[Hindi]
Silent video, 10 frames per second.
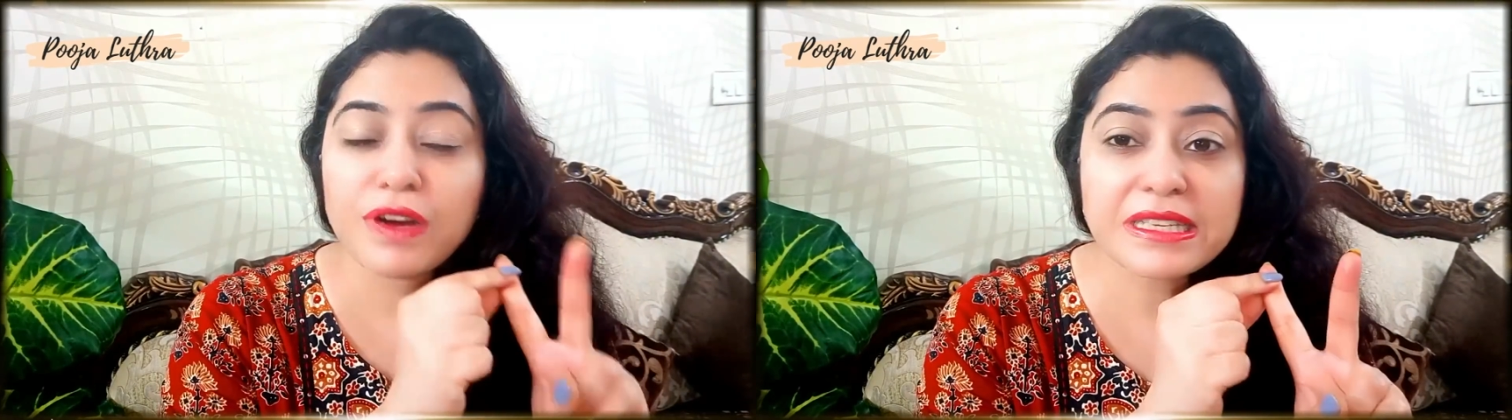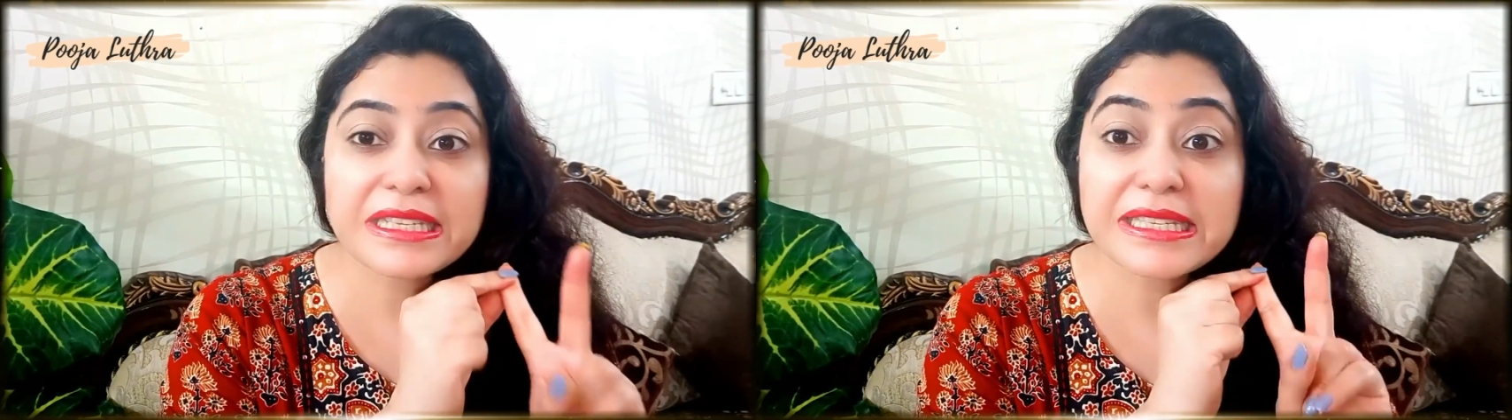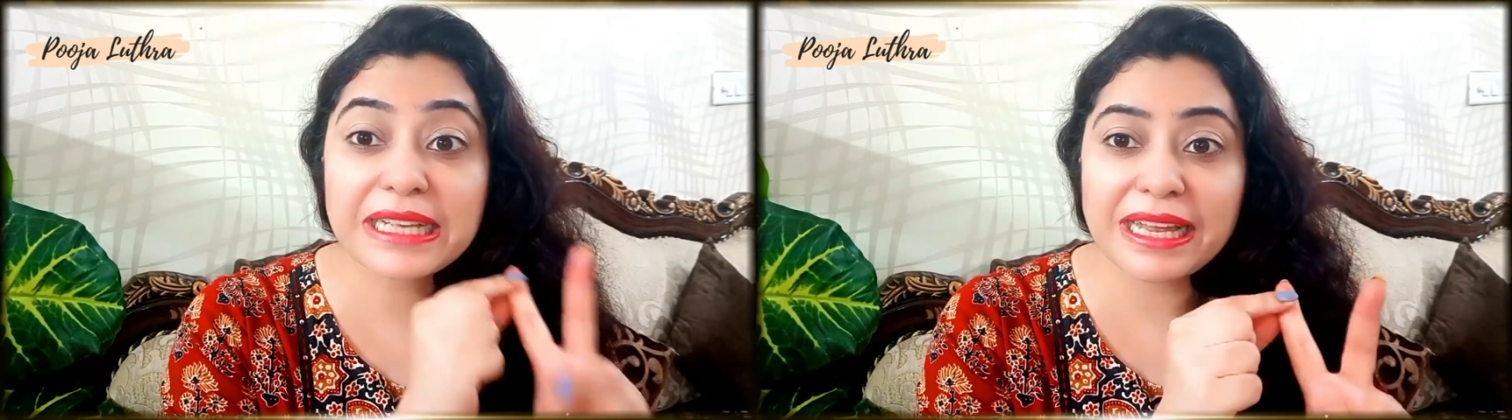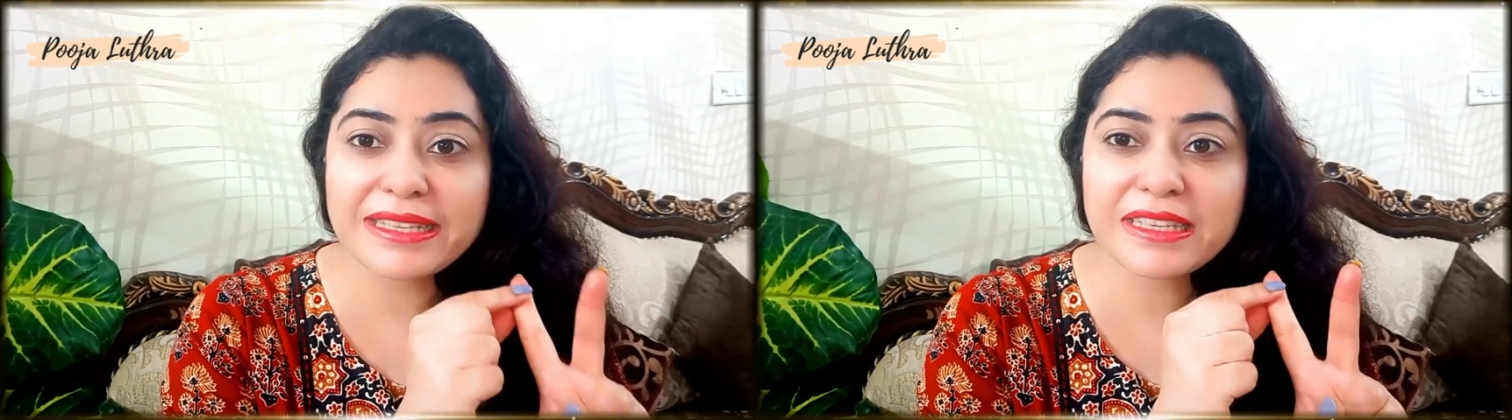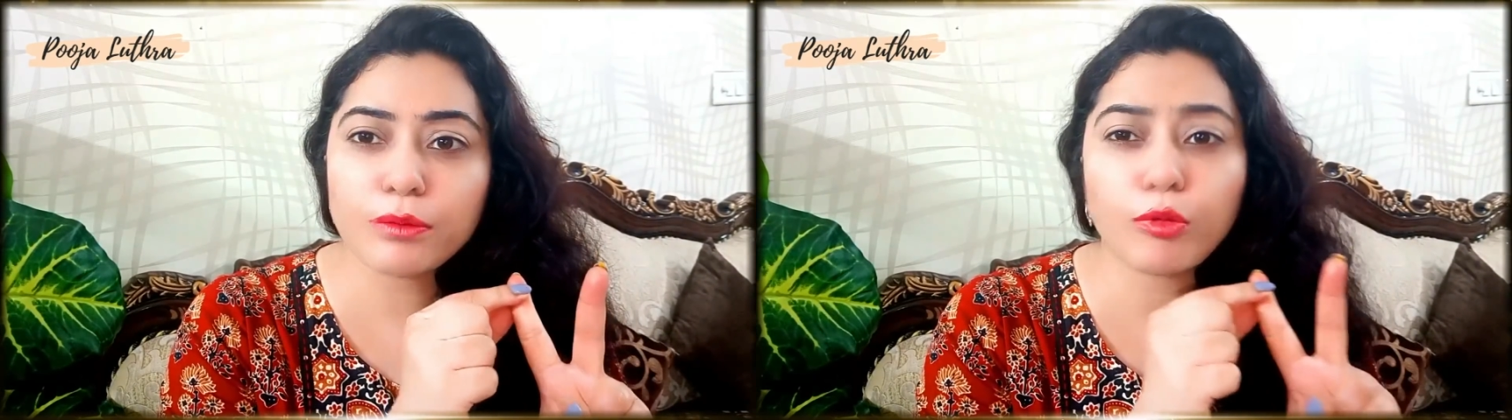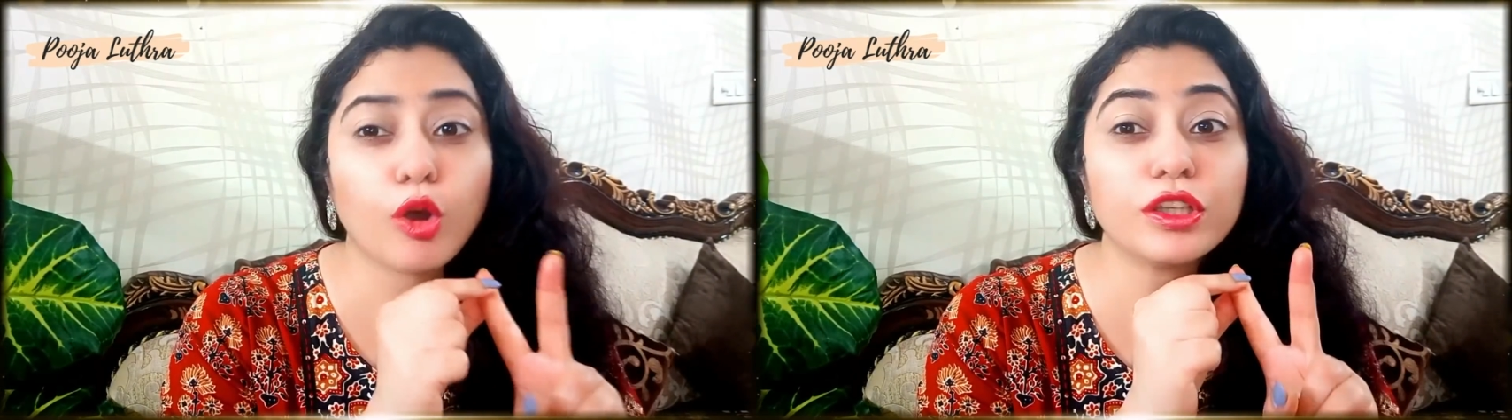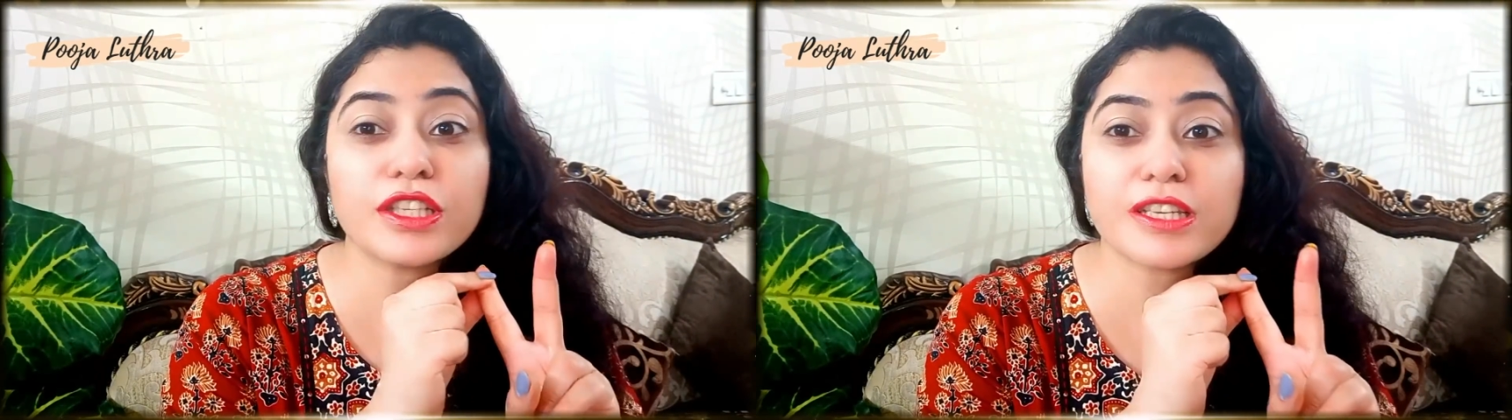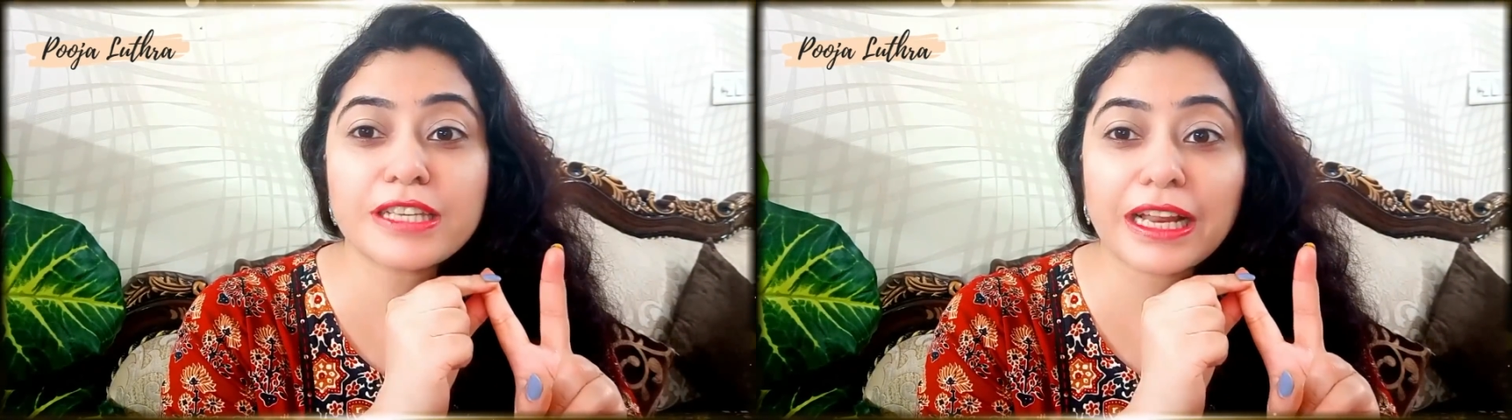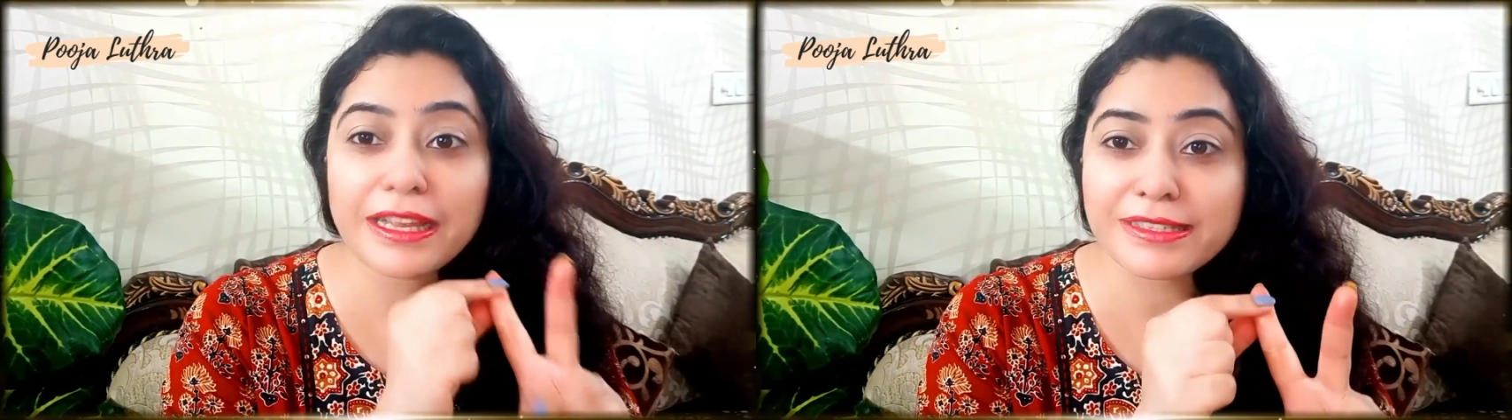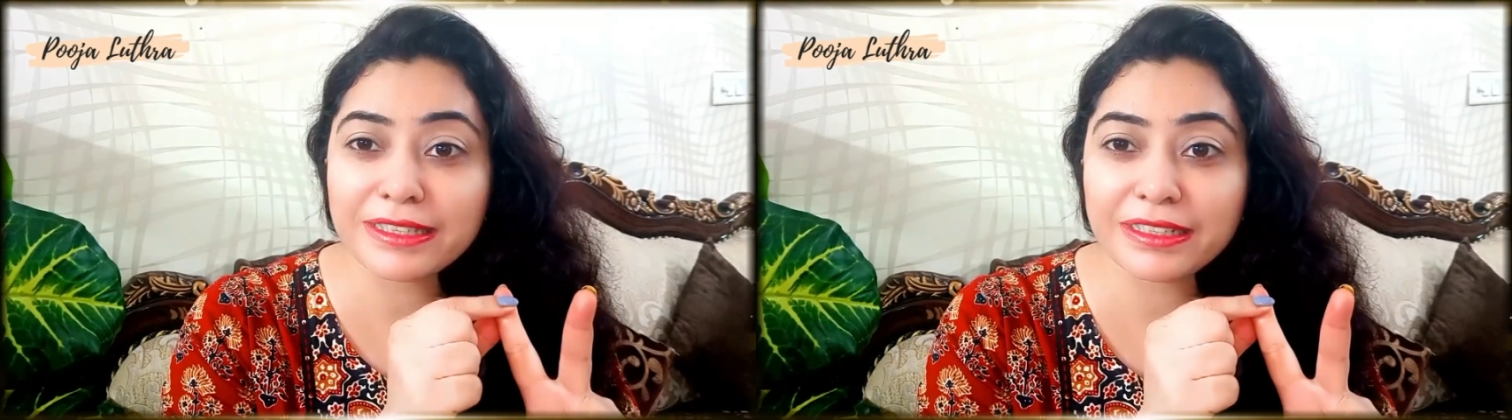फर्स्ट इज क्लेंजिंग बहुत अच्छे से
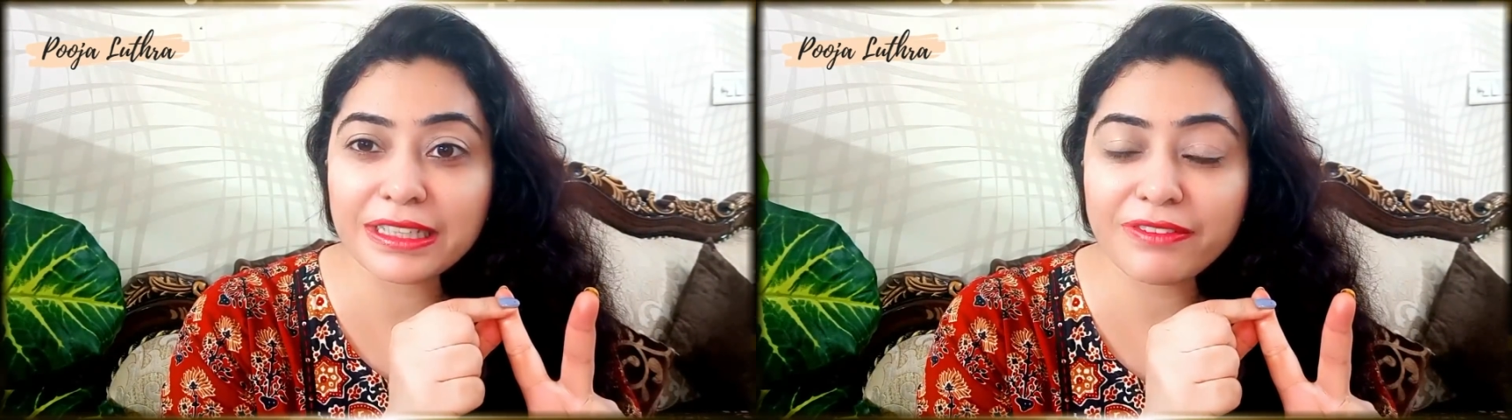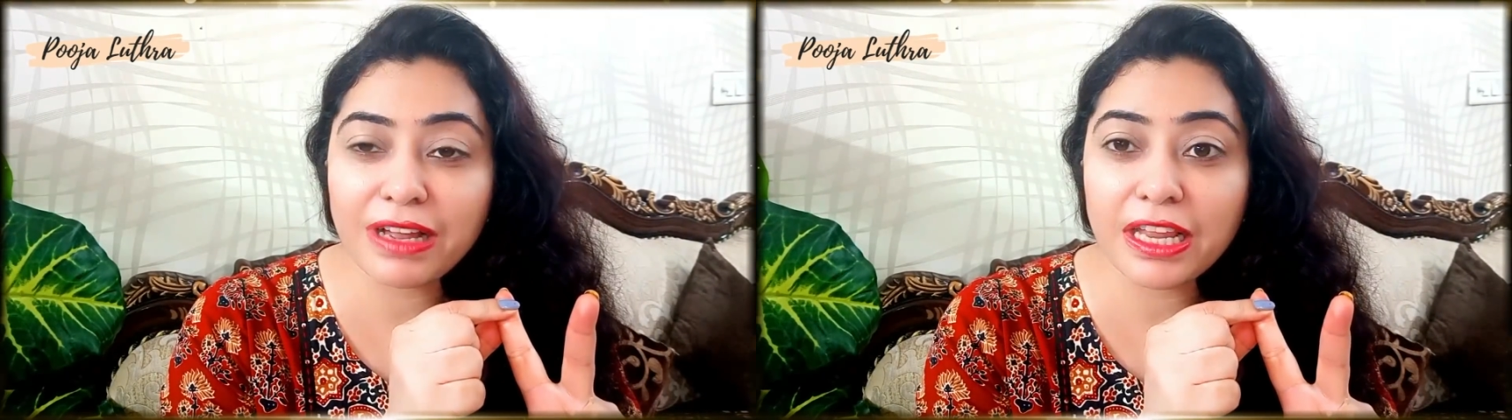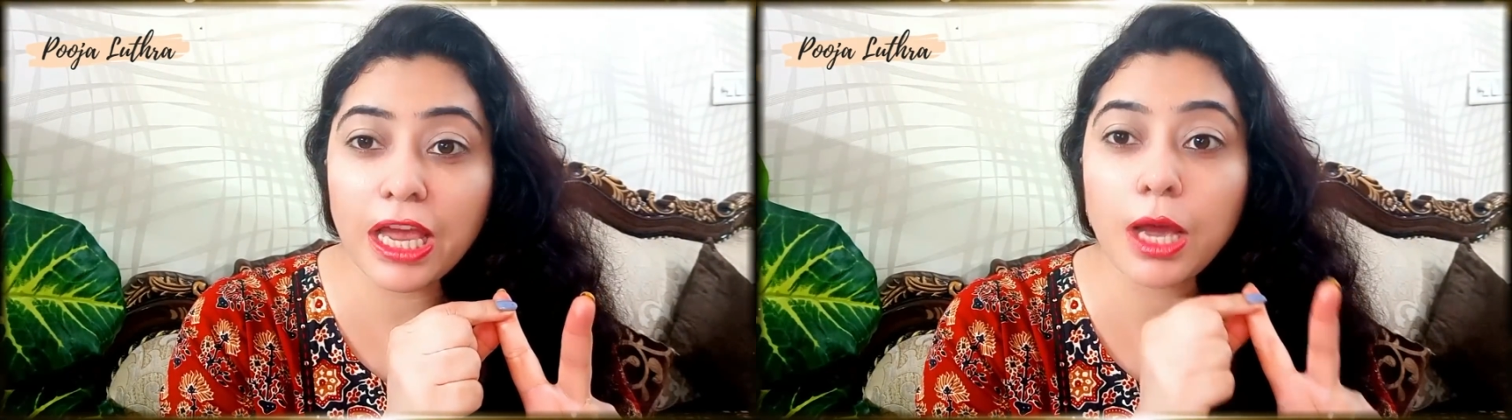क्लेंजिंग करने वाले